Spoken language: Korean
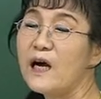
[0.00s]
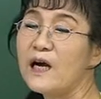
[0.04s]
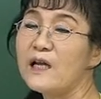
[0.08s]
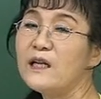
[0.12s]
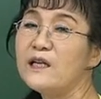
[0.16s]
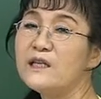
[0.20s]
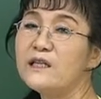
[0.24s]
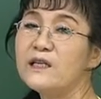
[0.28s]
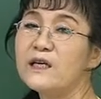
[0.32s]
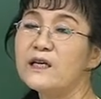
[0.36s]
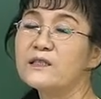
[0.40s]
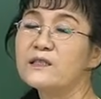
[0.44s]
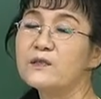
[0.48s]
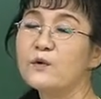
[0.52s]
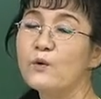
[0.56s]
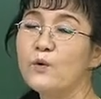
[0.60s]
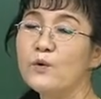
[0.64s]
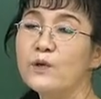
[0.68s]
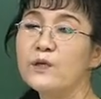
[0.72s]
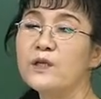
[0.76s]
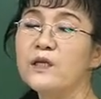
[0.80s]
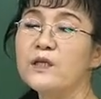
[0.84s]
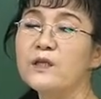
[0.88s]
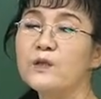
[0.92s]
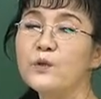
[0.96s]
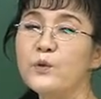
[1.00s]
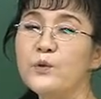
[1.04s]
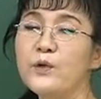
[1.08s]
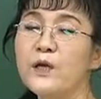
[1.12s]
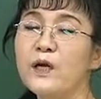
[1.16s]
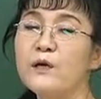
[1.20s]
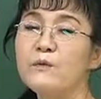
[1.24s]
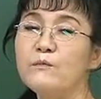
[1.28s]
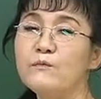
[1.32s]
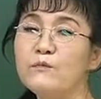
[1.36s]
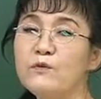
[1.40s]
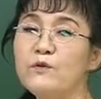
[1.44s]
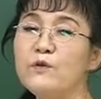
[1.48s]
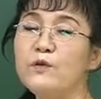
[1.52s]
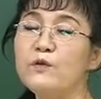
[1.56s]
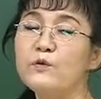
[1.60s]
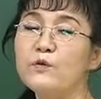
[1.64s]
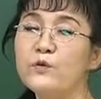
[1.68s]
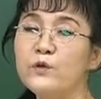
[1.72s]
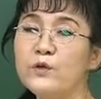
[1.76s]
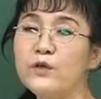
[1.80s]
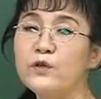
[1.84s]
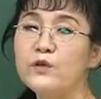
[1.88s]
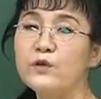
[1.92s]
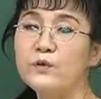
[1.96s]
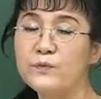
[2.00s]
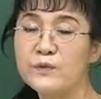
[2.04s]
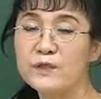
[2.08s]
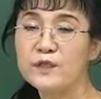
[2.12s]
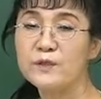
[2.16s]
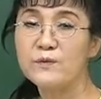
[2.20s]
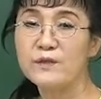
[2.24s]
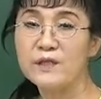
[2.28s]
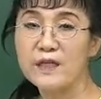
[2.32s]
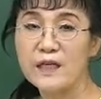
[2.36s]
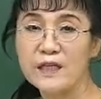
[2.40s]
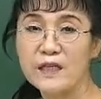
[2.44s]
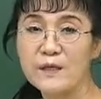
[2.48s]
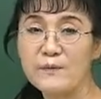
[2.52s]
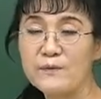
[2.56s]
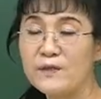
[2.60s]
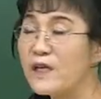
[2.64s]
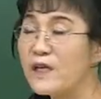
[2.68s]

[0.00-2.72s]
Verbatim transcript: 하늘 땅에서 공기, 토양, 물, 우유, 음식물, 계담